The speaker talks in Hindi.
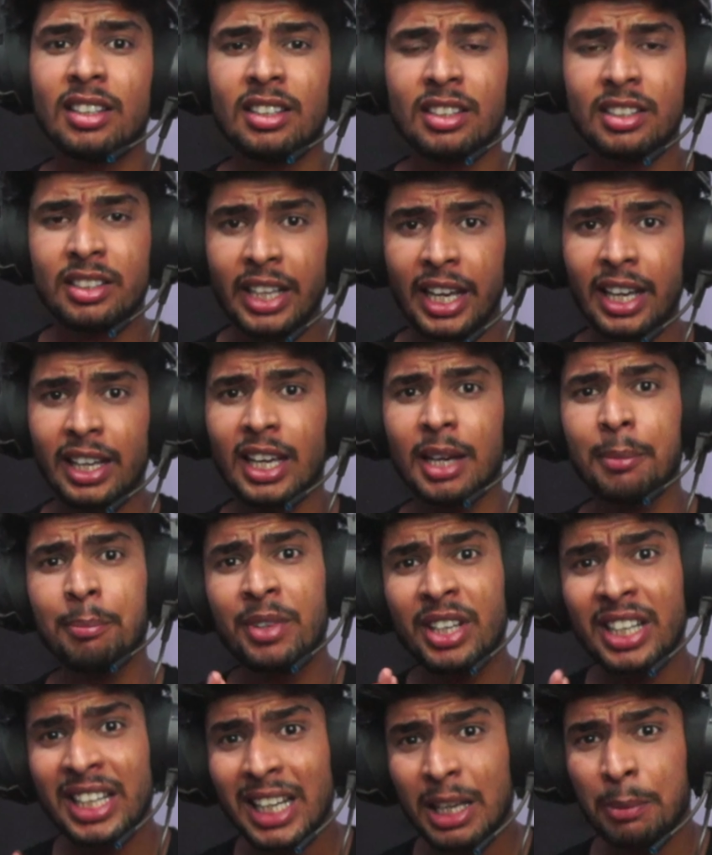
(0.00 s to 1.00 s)
ये गेम
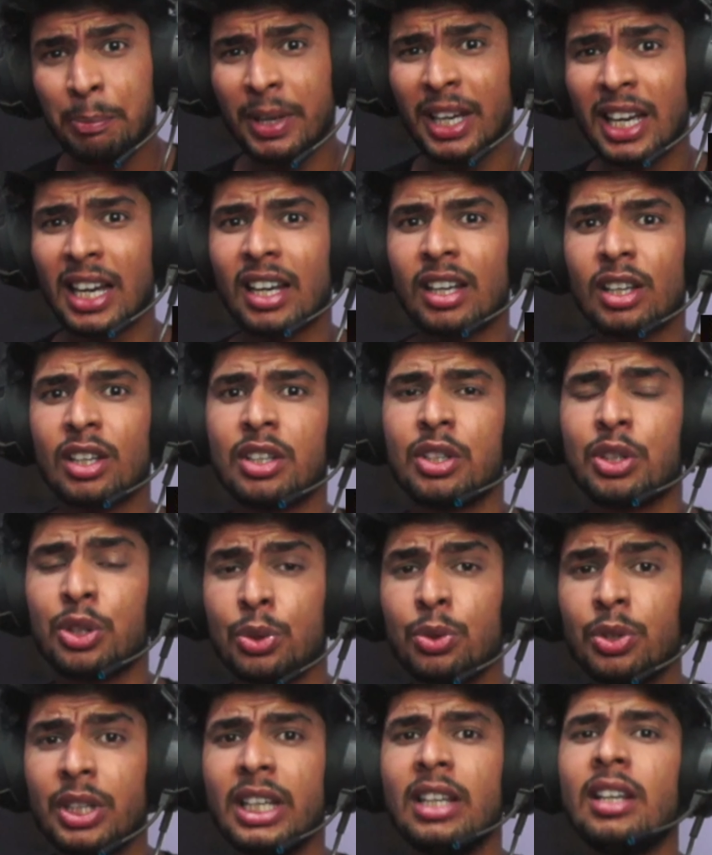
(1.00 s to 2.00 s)
क्रीपी है
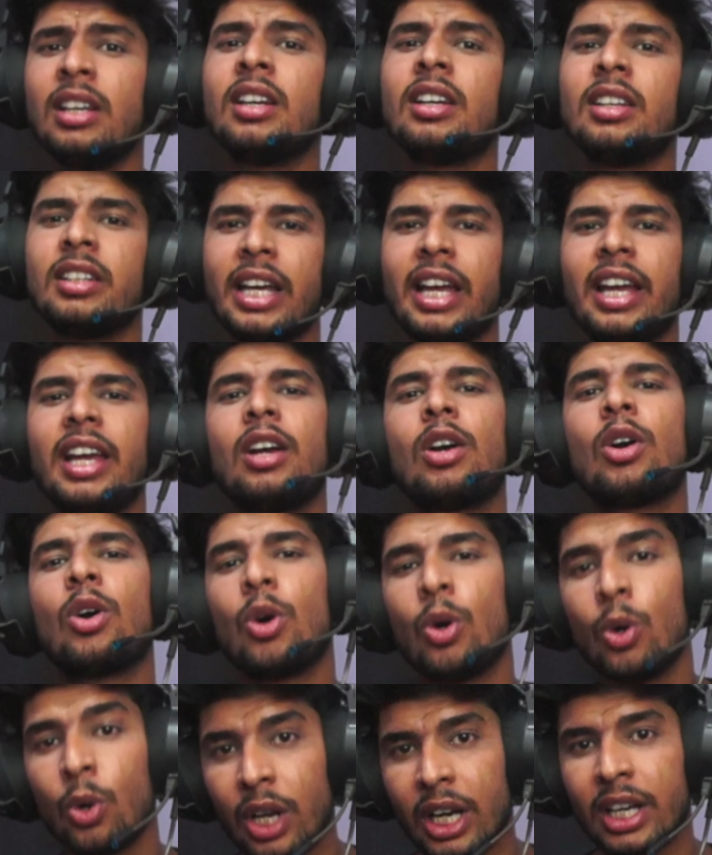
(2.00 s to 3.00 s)
क्योंकि ये एक
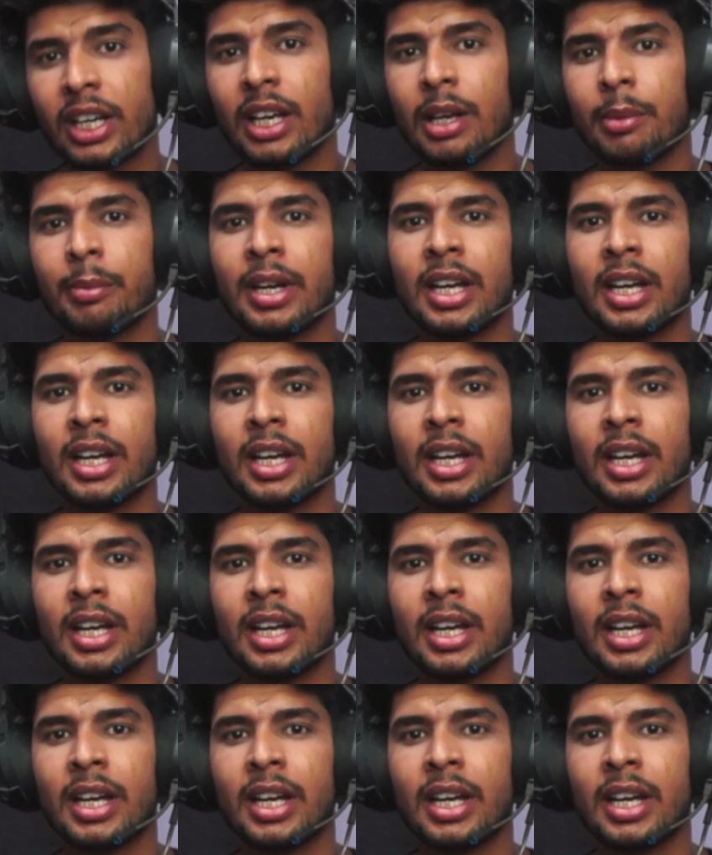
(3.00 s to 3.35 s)
हॉरर गेम है